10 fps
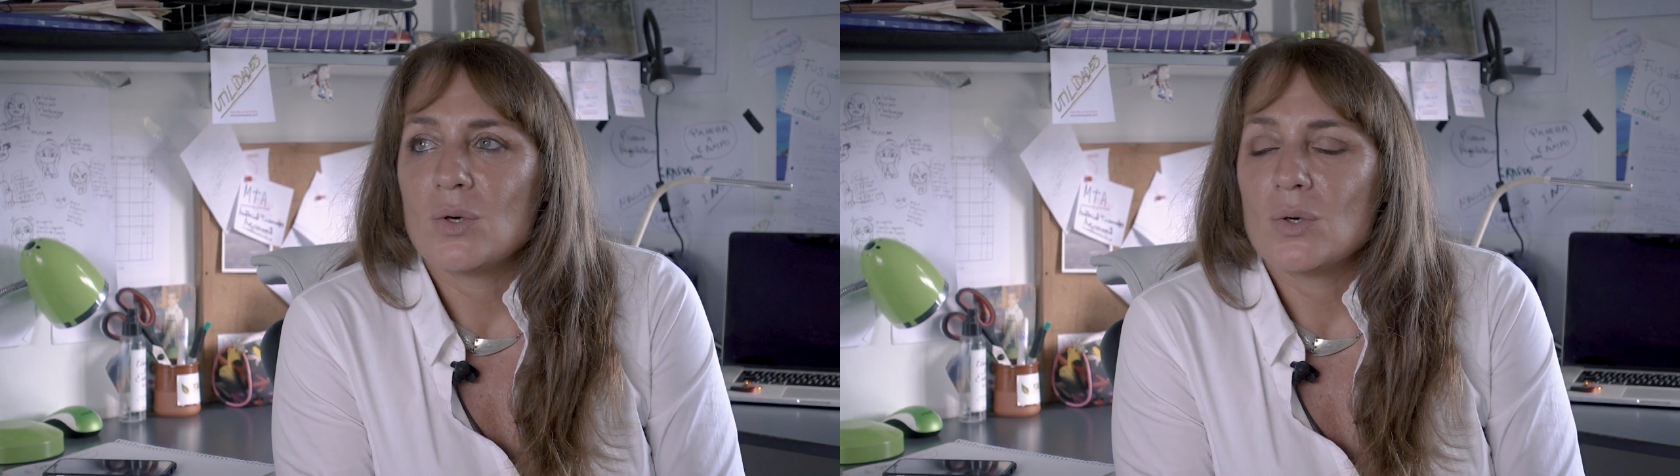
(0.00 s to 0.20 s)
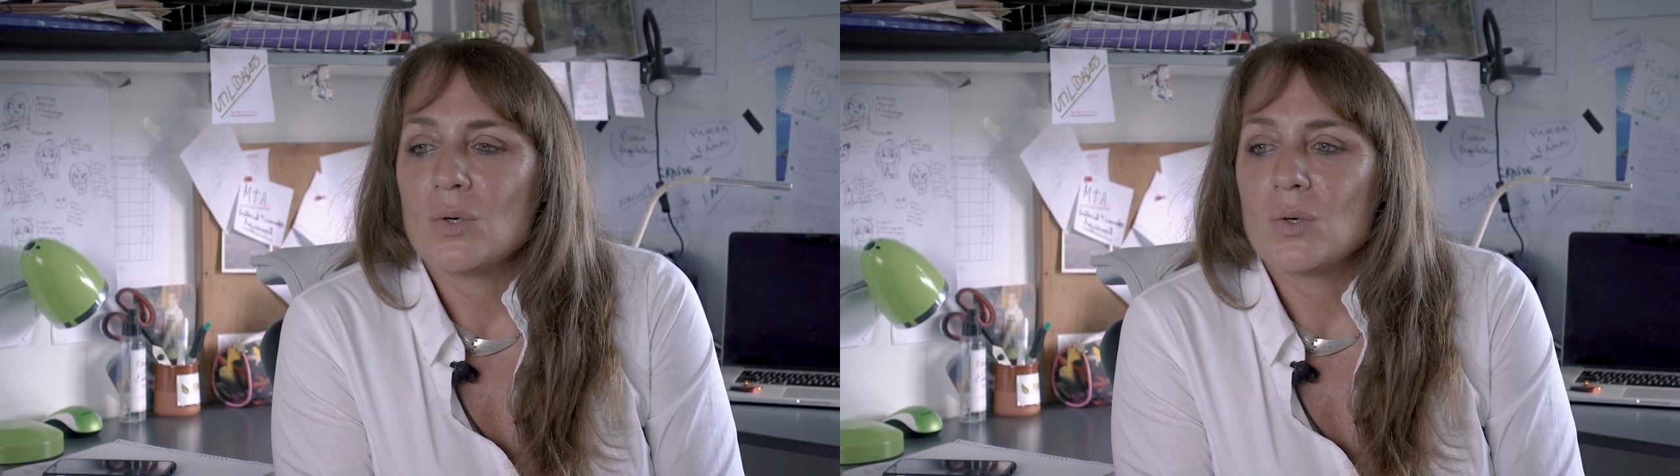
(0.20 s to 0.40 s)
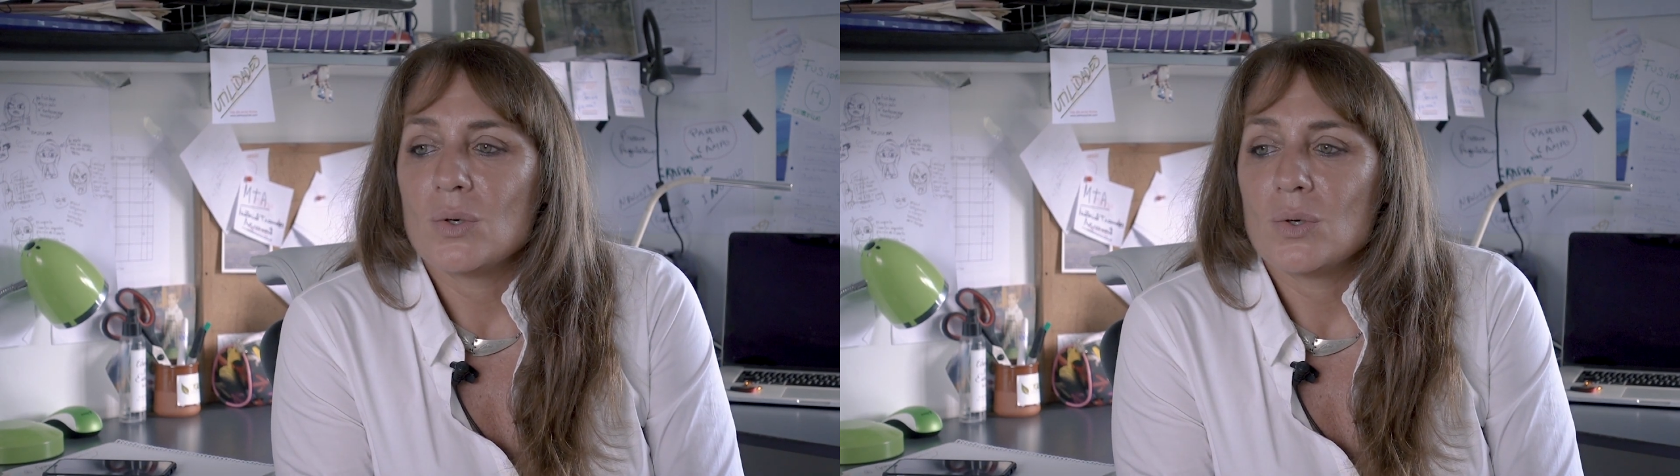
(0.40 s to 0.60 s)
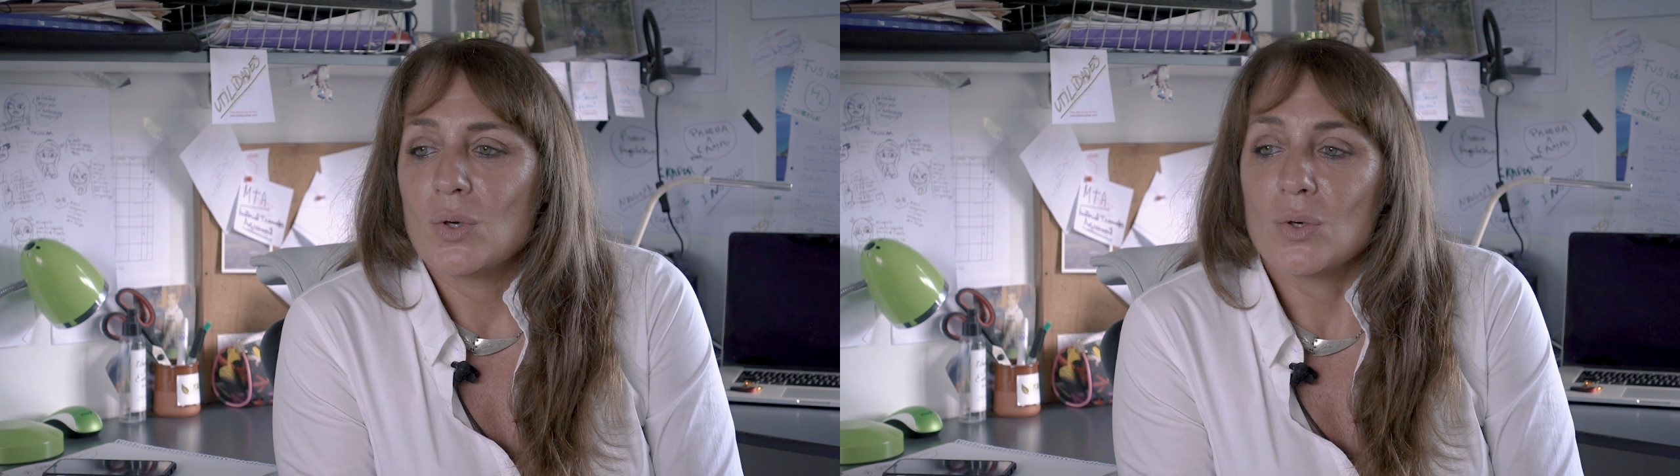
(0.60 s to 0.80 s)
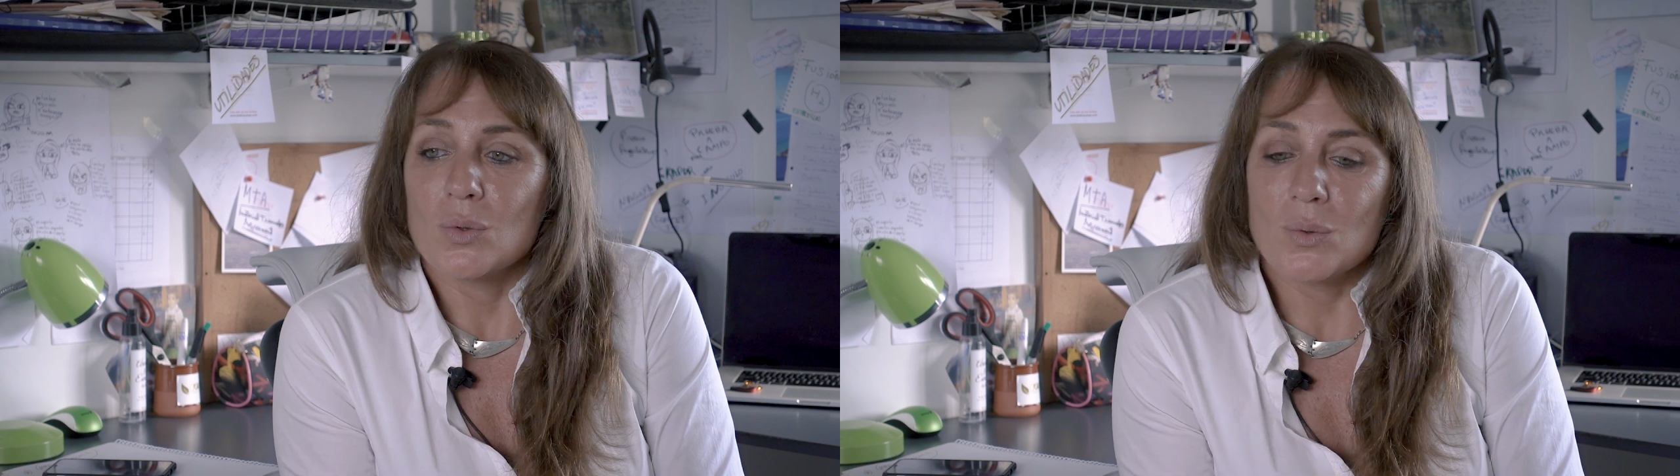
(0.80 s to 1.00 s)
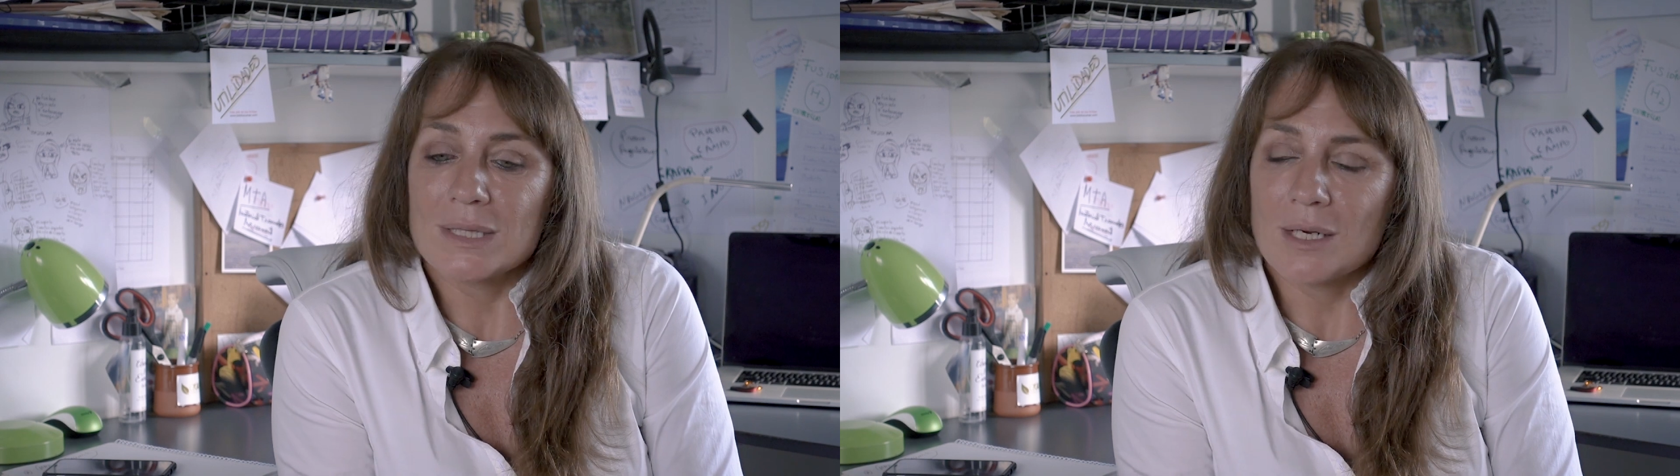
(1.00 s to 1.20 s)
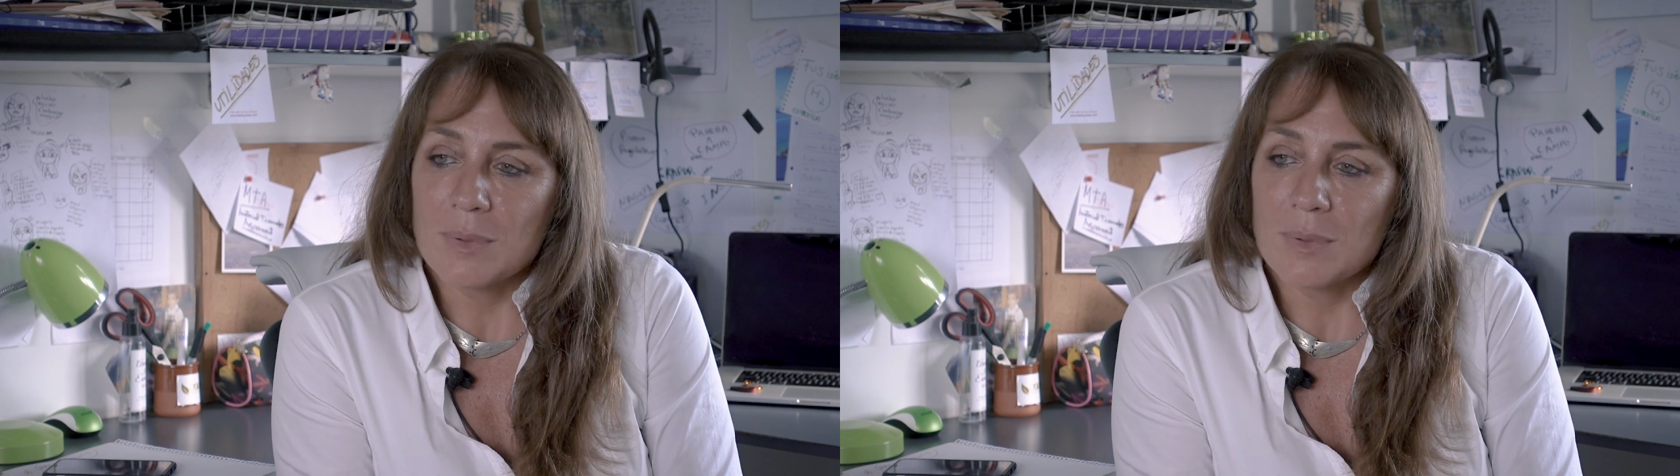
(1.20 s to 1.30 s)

con nuestras